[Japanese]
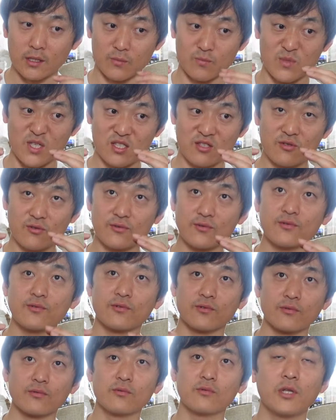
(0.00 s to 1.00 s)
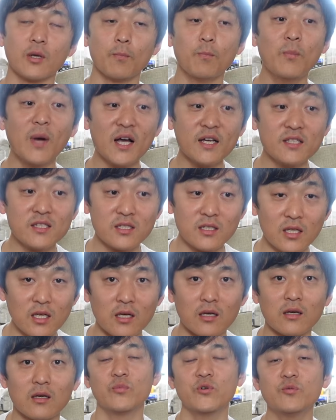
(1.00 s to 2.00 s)
時に密集するんよ。だからマジ
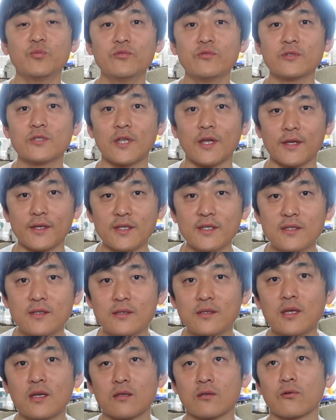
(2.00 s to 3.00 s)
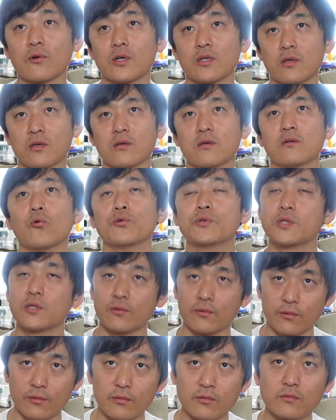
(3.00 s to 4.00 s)
で部分点1点とかで落ち
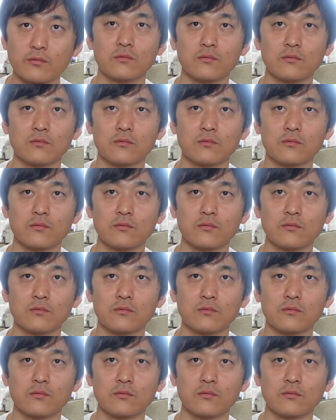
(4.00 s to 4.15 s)
るんよ。